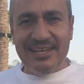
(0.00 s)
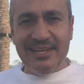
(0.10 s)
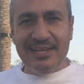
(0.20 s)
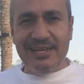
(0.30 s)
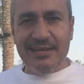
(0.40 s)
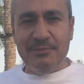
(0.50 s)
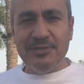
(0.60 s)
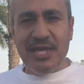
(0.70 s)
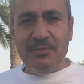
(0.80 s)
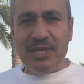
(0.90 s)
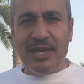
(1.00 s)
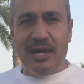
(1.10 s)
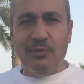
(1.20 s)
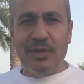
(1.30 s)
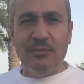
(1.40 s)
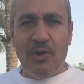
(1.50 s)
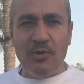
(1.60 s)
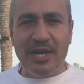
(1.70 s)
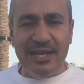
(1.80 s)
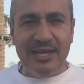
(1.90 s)
البرنامج او
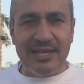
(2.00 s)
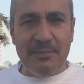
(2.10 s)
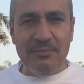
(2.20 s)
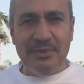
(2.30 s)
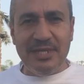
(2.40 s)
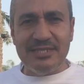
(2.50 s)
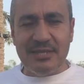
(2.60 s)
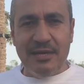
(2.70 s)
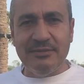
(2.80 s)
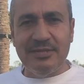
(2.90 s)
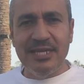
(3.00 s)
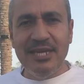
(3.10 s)
الموقع اللي كان بيستعرض